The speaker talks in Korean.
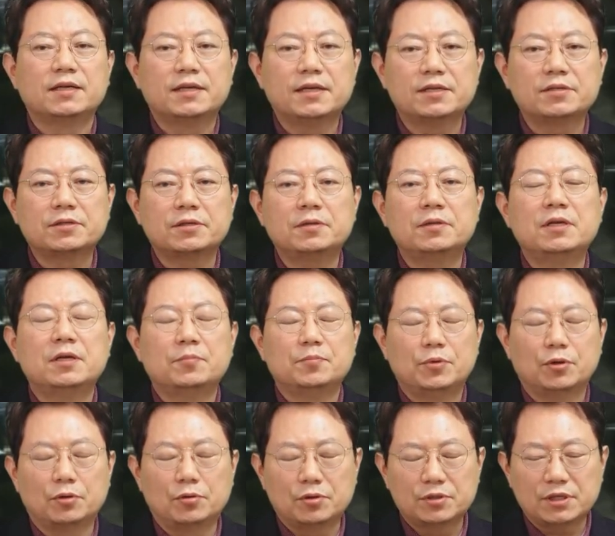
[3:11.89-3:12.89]
그래서
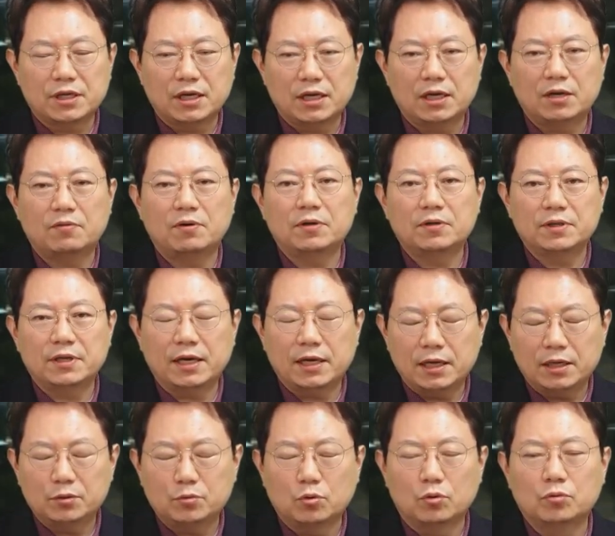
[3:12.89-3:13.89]
변호사의